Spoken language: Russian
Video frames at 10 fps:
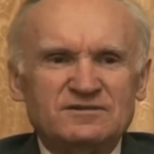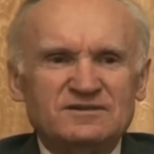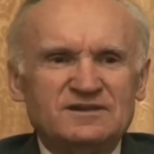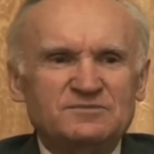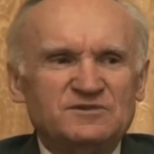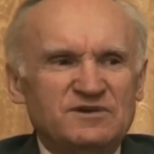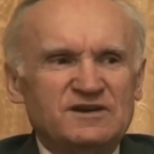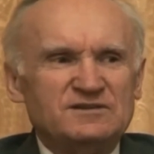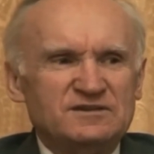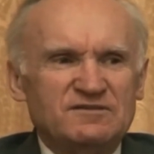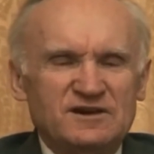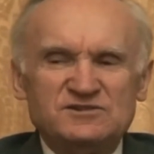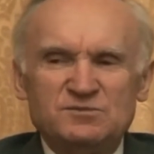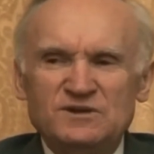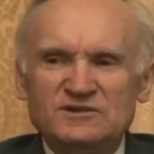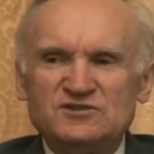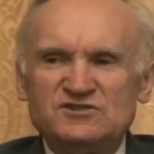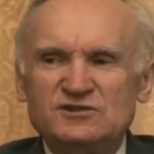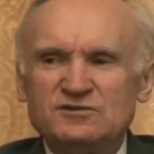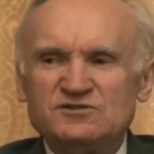там творить, давать милостиню,